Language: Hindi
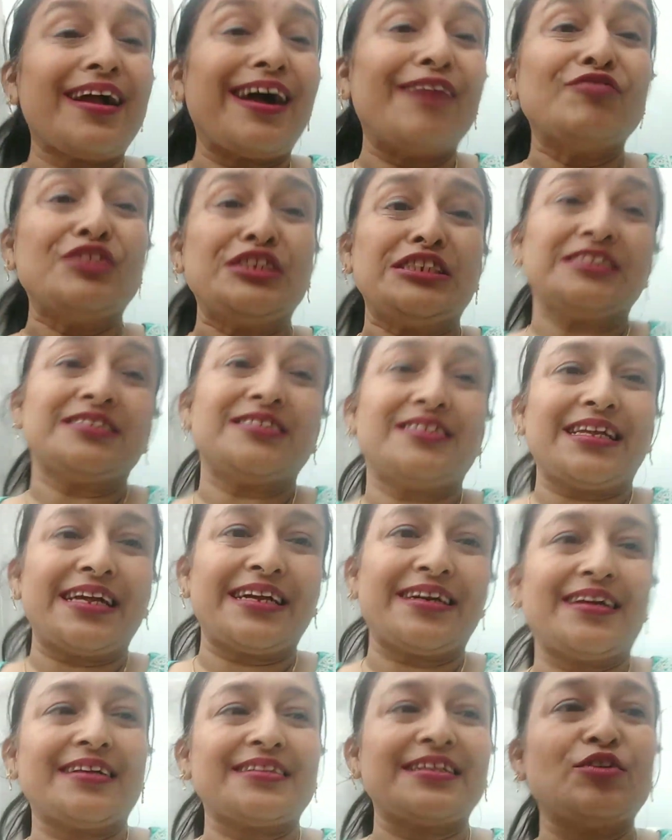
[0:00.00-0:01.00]
काफ़ी चीज़ें
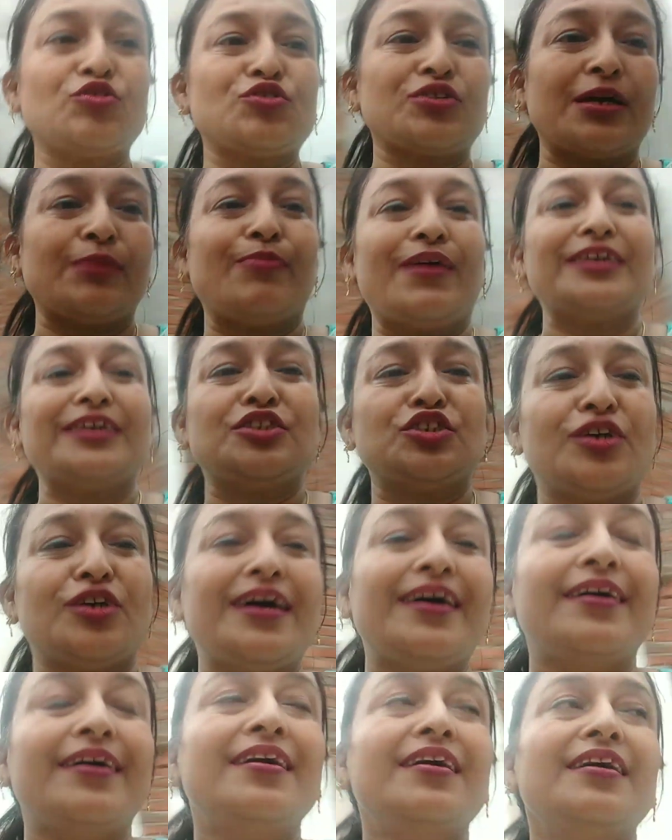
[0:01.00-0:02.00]
देख रहे थे उसके बाद जो
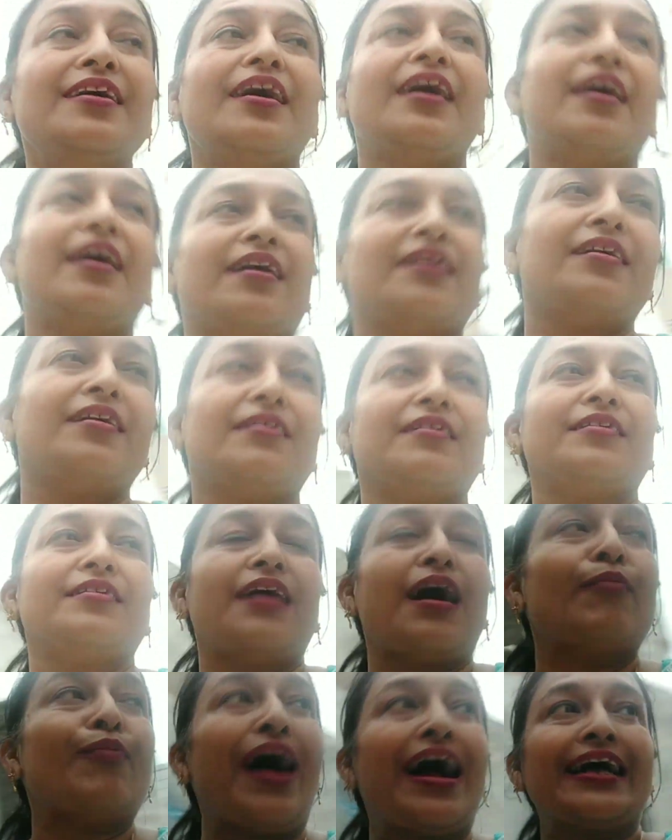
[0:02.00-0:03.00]
है
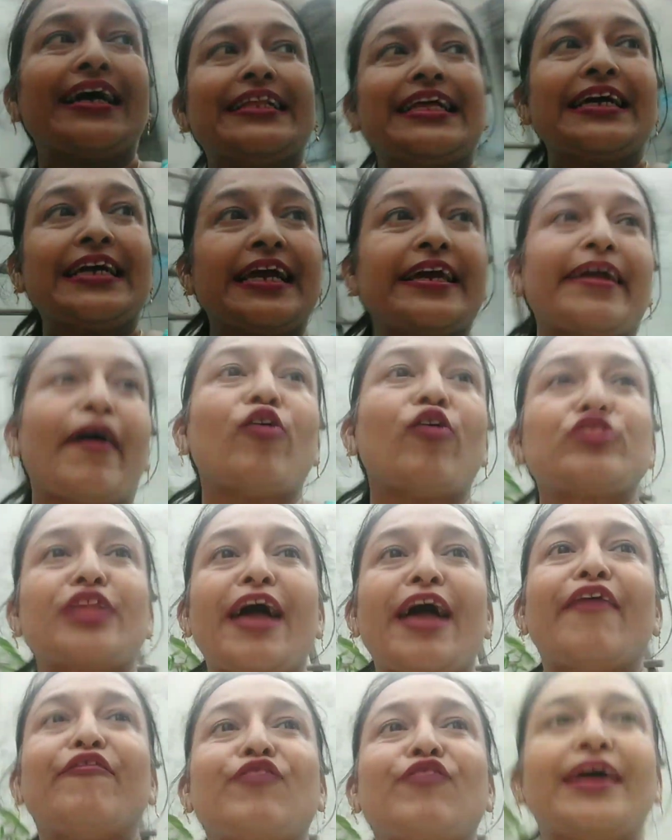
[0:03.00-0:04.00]
अब आगे देखिए क्या
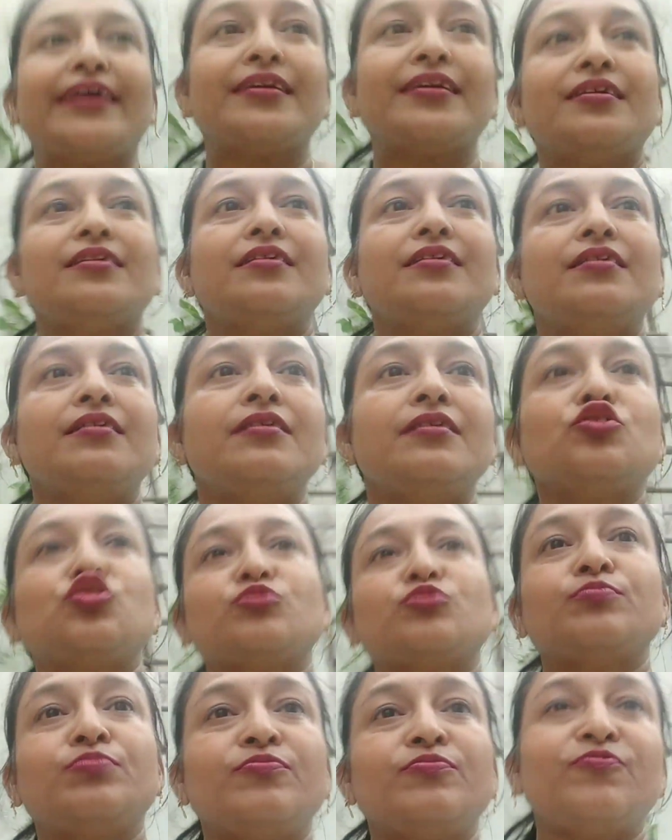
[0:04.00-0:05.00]
होता है फाइनल
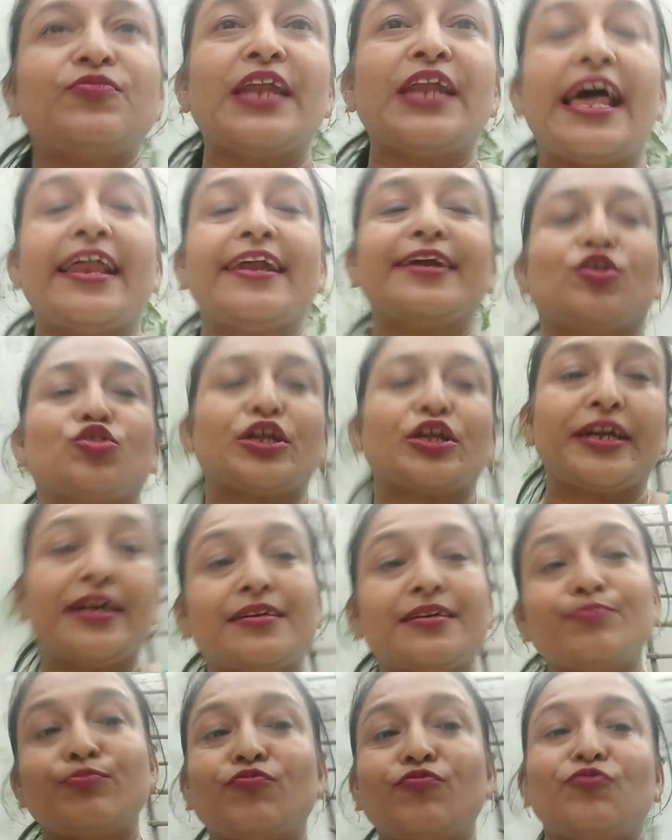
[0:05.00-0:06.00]
फिनाले टू
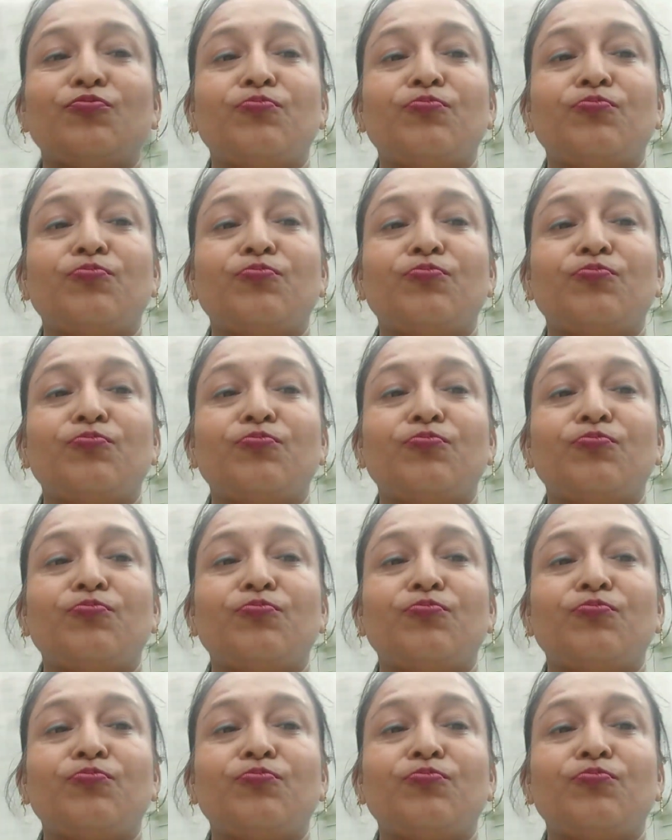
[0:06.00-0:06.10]
टिकट